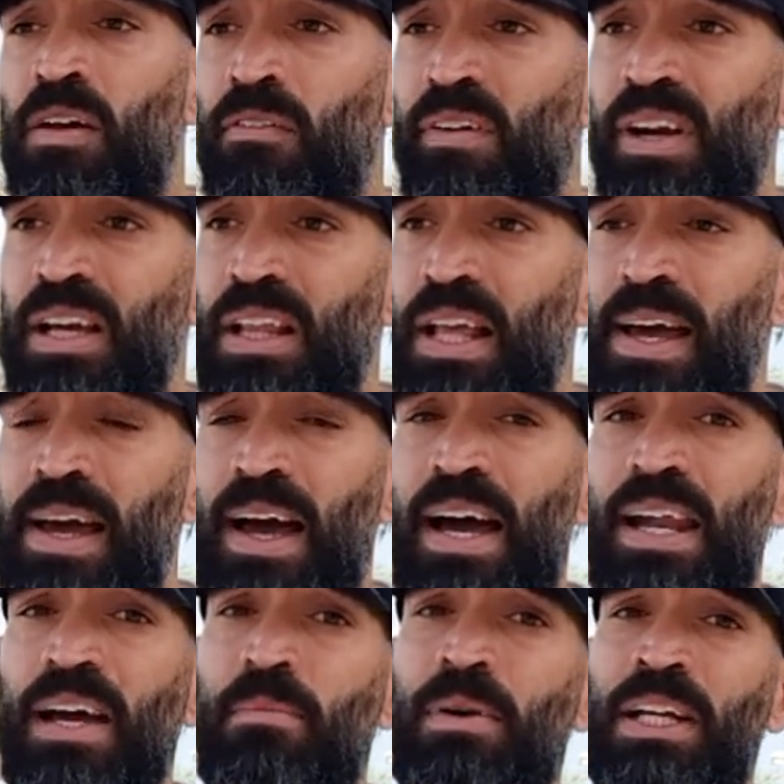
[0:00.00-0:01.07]
فراح تلاقي
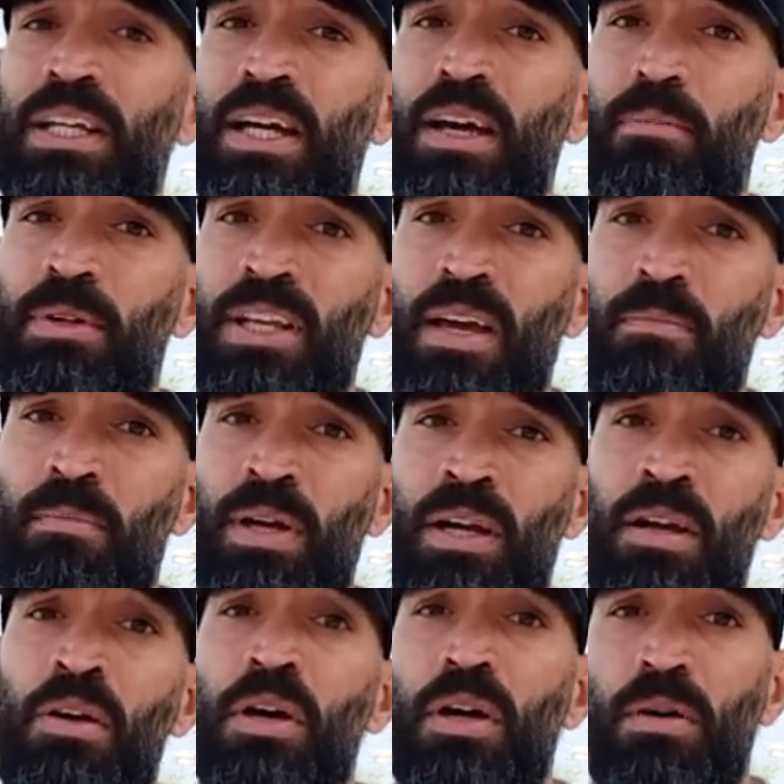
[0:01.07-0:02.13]
حالك بعديها
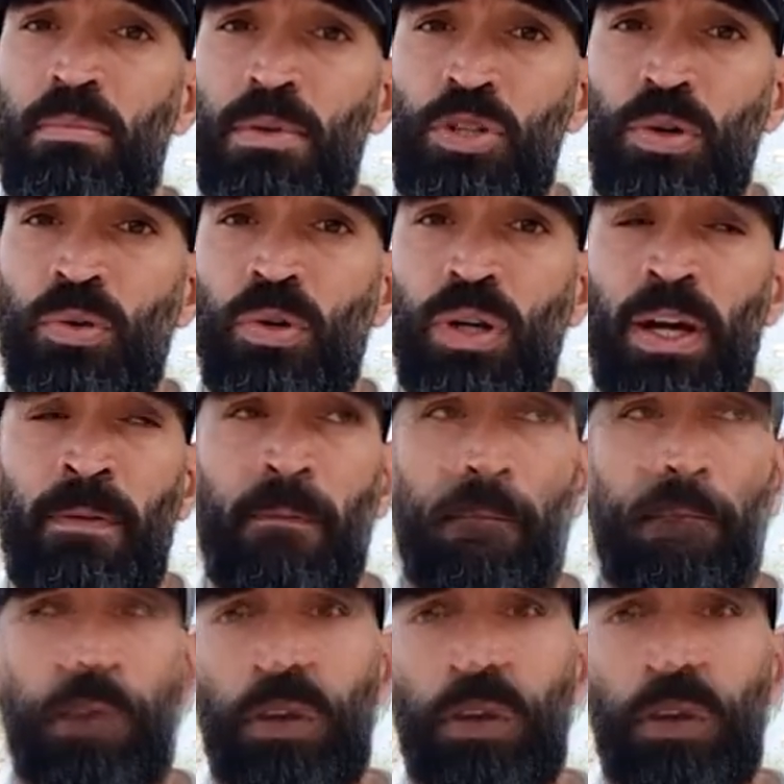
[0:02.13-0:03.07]
بتكمل بسهوله